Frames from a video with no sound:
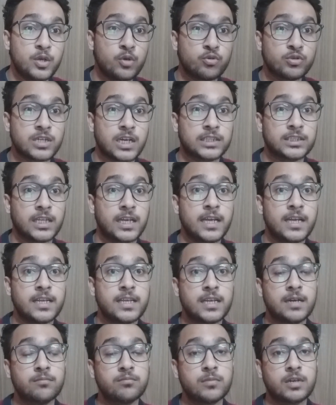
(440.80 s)
हो जाता है
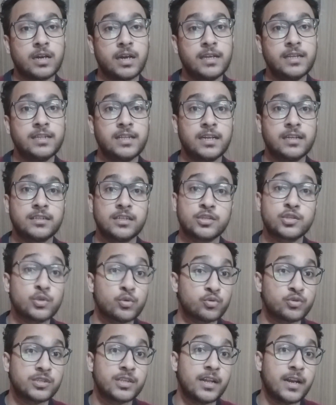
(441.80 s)
कि हम कई देर तक
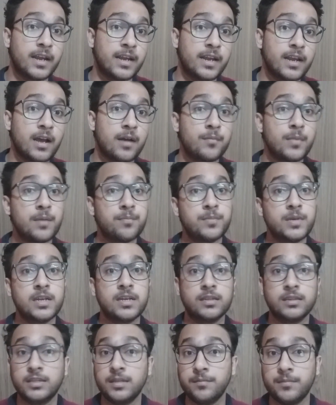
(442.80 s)
सोचते रहे हमें अपनी
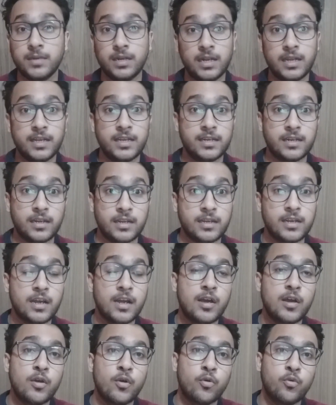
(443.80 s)
गलती मिले ही नहीं
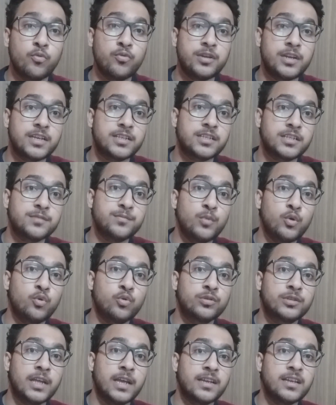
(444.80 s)
उन केसेस में
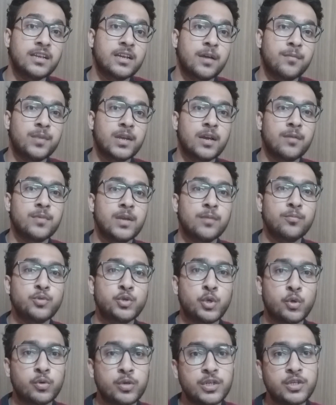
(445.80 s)
होता है कि कभी कभी हम
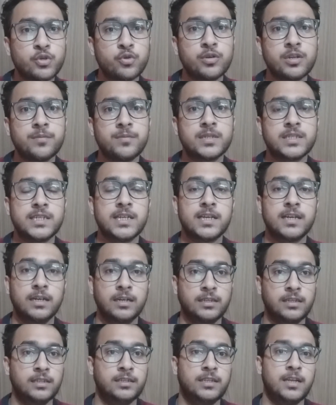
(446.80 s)
छोटी छोटी मिस्टेक कर
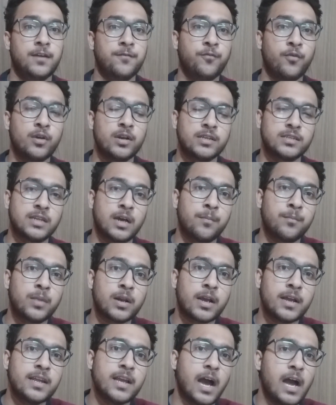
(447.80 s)
देते हैं फॉर एग्जाम्पल
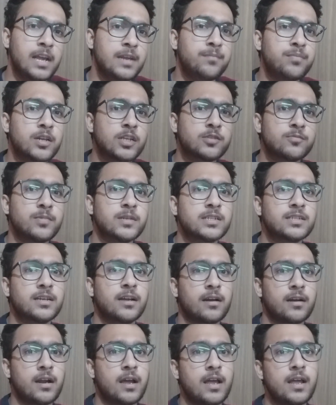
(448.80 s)
कहीं आई प्लस प्लस
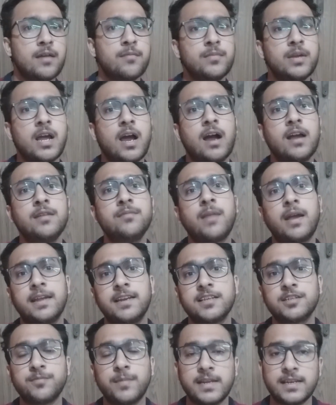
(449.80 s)
करना है हमने आई
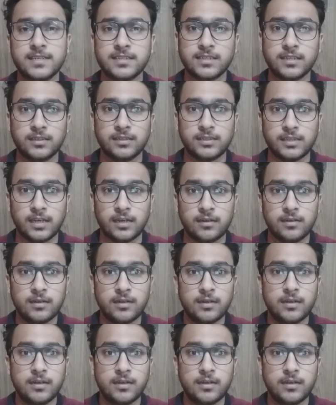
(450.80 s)
माइनस माइनस कर दिया